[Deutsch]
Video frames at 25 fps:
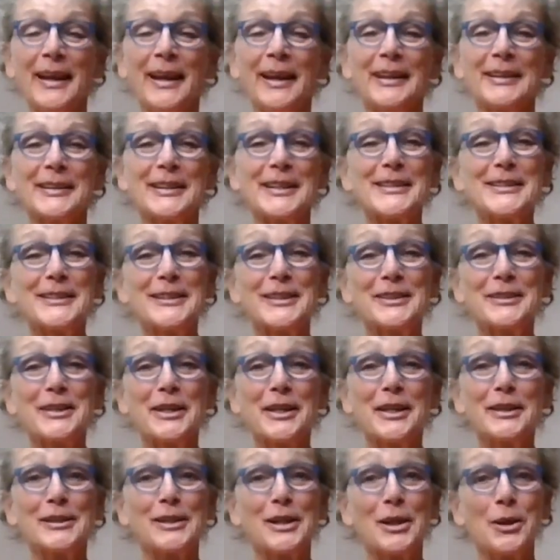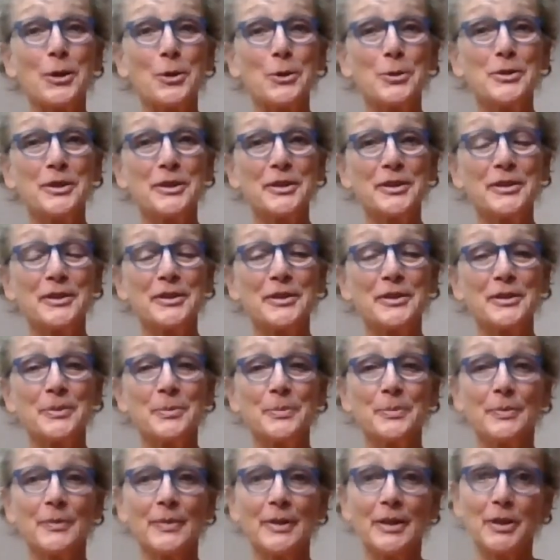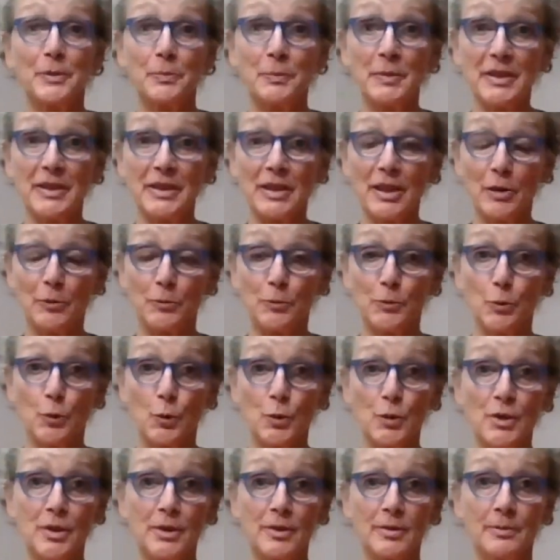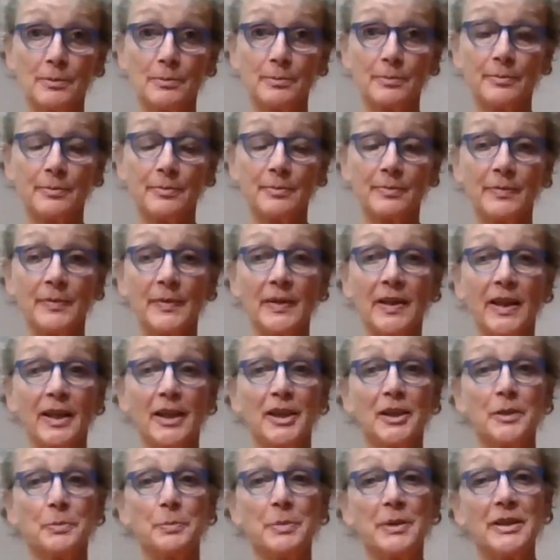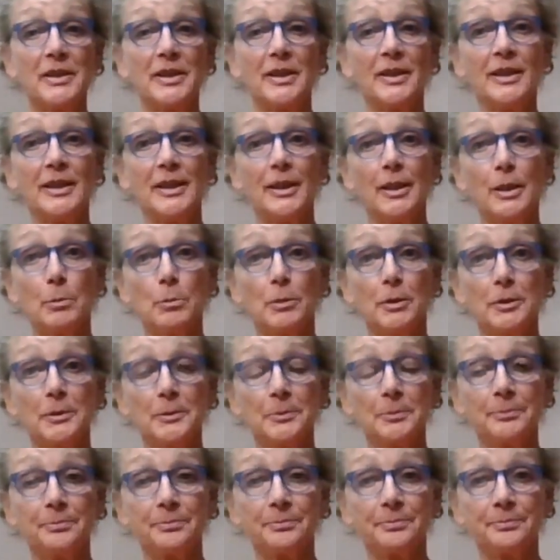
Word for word: Das Zitat lautet, ich bin der Fluss, ich bin die Liebe,